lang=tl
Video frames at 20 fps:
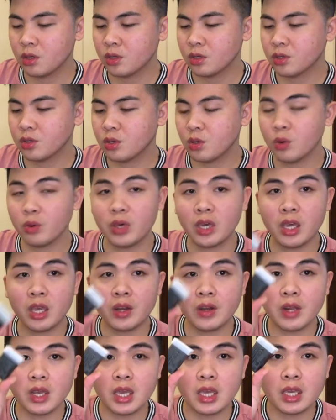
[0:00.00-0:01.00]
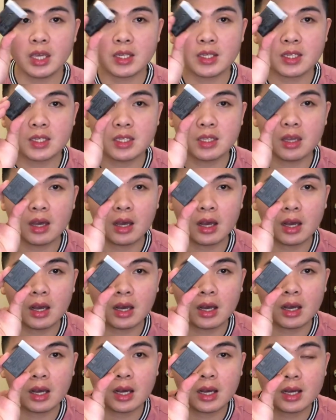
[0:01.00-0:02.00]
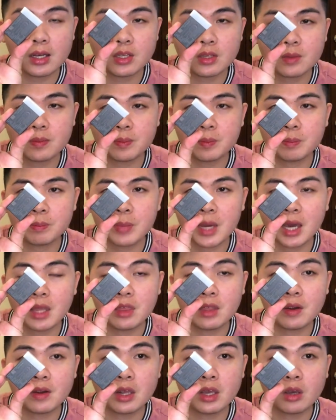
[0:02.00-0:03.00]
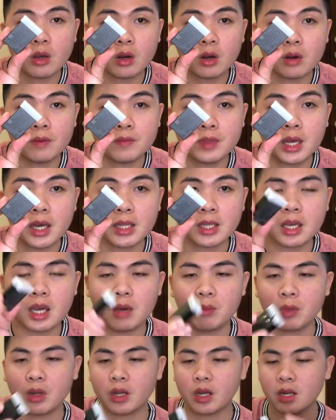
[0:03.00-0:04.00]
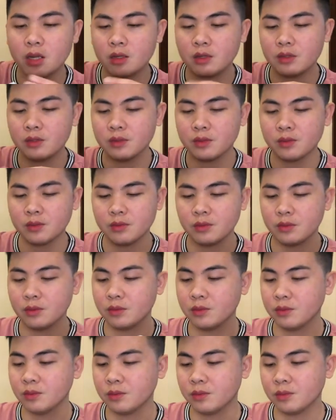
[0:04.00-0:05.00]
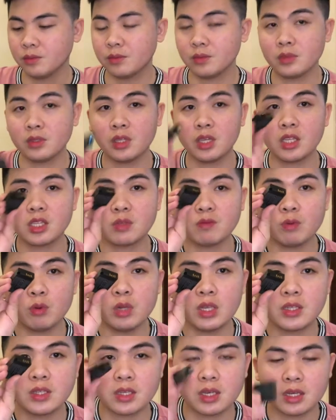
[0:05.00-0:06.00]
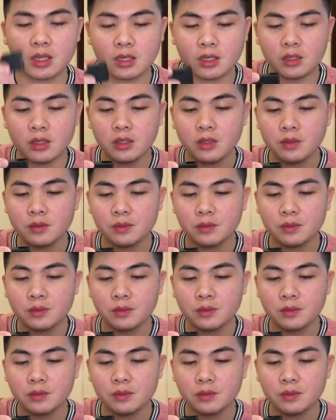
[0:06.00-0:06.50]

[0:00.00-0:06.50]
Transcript: So here is the uh, battery of that camera. It's fully sealed.